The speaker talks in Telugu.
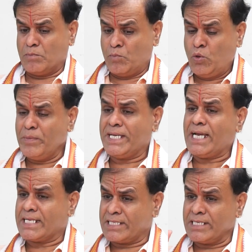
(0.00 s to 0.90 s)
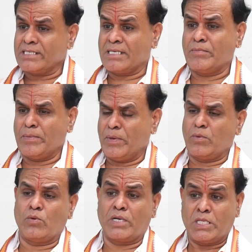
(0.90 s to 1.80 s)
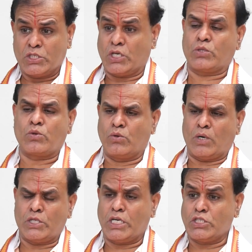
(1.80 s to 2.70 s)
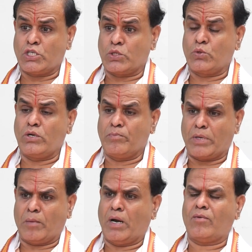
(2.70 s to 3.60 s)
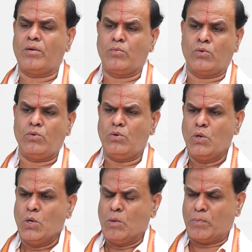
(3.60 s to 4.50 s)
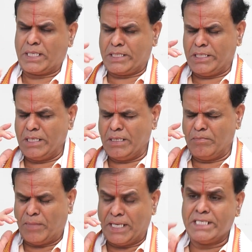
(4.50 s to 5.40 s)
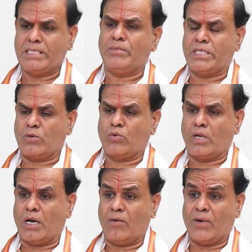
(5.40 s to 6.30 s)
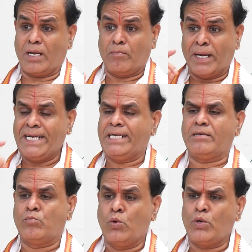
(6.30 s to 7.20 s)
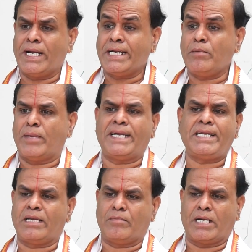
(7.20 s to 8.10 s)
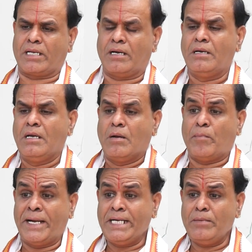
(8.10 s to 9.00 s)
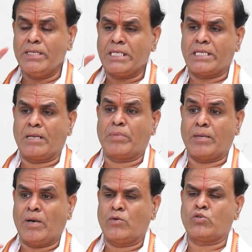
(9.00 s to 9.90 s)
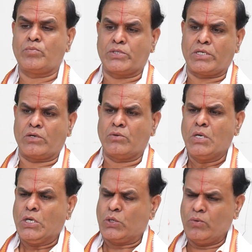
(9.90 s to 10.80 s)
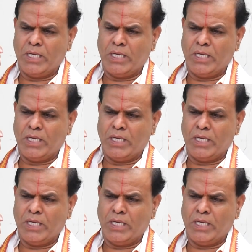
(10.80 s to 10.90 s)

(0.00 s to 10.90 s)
భూమికి అత్యంత సమీపంలో ఉన్నది చంద్రుడు అందుకే చంద్రుడి ప్రభావము ప్రతి మనిషి మీద కూడా వాళ్ళ మైండ్ మూన్ అంటే మైండ్ అన్నమాట మైండ్ మీద తన ప్రభావం చూపిస్తాడు నువ్వు